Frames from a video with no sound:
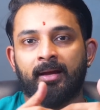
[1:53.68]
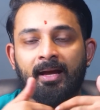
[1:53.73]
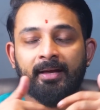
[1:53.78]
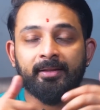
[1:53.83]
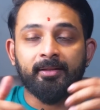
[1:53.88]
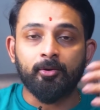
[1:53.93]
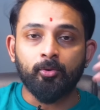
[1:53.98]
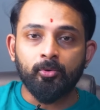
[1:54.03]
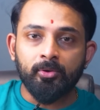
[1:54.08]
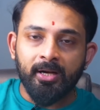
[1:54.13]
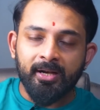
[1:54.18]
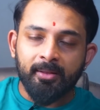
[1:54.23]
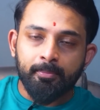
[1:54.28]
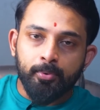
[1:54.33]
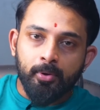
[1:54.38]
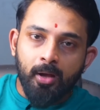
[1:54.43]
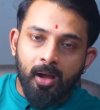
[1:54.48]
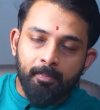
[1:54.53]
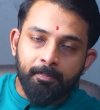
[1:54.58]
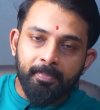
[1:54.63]
அதுக்கு உண்டான
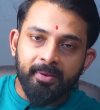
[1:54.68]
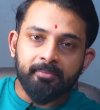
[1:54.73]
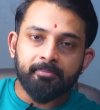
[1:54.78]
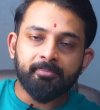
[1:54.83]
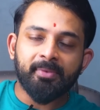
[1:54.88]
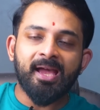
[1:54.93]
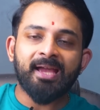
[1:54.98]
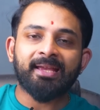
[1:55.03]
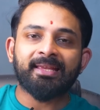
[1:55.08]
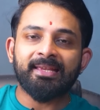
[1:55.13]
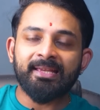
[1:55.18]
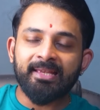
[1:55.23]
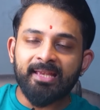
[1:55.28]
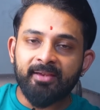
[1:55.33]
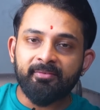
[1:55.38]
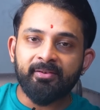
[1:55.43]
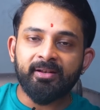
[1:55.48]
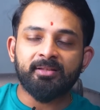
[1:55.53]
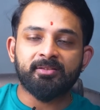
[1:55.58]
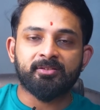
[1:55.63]
ப்ராப்பர் பேக்கிங்
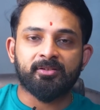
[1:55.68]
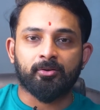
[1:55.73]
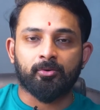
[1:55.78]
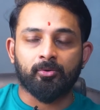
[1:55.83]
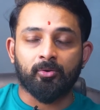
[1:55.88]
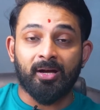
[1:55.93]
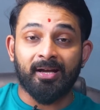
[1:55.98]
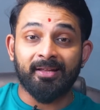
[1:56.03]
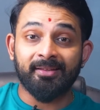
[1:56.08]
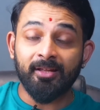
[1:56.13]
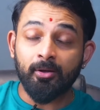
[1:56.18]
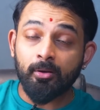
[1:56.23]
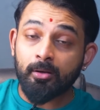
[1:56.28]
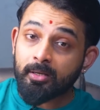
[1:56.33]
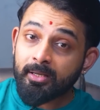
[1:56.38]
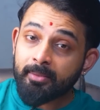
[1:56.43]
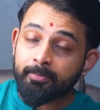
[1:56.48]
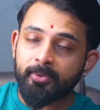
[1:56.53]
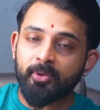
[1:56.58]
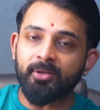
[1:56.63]
எவிடன்ஸ் இருக்கணும் அதுதான் ஒரு
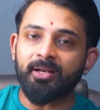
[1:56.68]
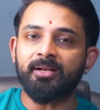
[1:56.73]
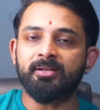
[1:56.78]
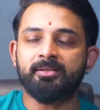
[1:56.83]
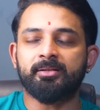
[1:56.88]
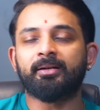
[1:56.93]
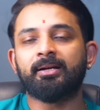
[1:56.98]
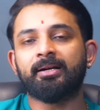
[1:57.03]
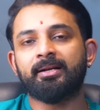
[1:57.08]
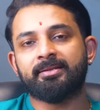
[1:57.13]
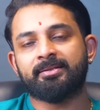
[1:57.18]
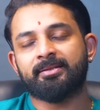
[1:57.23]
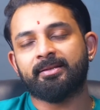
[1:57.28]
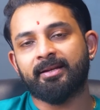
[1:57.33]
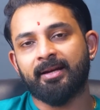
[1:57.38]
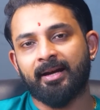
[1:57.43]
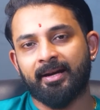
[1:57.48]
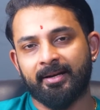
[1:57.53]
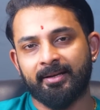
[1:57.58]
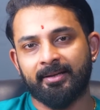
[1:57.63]
ரெப்யூட்டட்
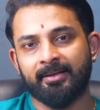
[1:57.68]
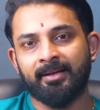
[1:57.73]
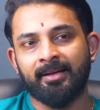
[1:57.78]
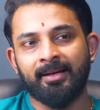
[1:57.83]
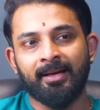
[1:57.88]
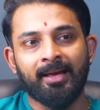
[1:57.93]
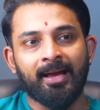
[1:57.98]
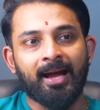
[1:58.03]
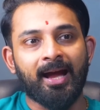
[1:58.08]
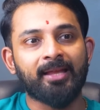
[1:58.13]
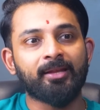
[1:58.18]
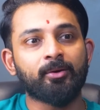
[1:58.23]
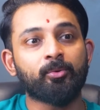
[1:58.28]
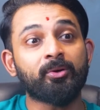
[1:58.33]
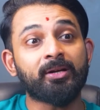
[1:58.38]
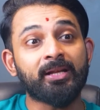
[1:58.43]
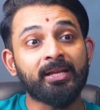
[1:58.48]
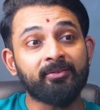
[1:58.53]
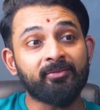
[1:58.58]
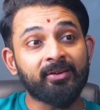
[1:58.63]
ஜேர்னலிஸ்ட்டுக்கு அழகு அதை
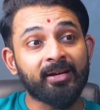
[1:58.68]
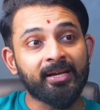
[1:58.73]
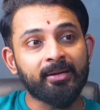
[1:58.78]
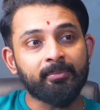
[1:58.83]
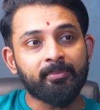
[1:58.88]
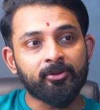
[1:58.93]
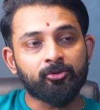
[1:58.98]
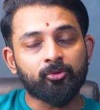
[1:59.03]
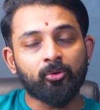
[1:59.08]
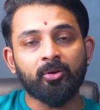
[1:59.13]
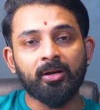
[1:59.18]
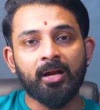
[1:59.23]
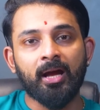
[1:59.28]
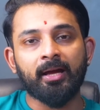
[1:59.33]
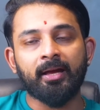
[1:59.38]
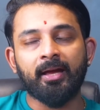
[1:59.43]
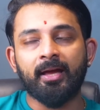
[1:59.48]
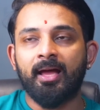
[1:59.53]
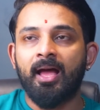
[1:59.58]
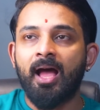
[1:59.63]
விட்டு இவங்க எப்படி
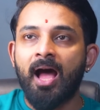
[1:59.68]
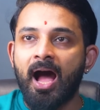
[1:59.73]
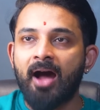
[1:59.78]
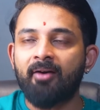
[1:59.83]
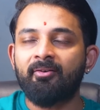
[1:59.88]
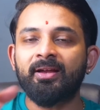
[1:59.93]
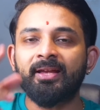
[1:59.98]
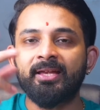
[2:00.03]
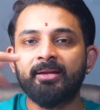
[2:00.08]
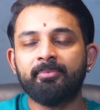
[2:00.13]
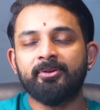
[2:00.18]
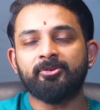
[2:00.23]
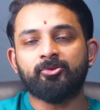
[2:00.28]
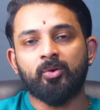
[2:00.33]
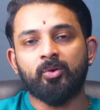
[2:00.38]
சொல்கிறாங்க அவங்க எப்படி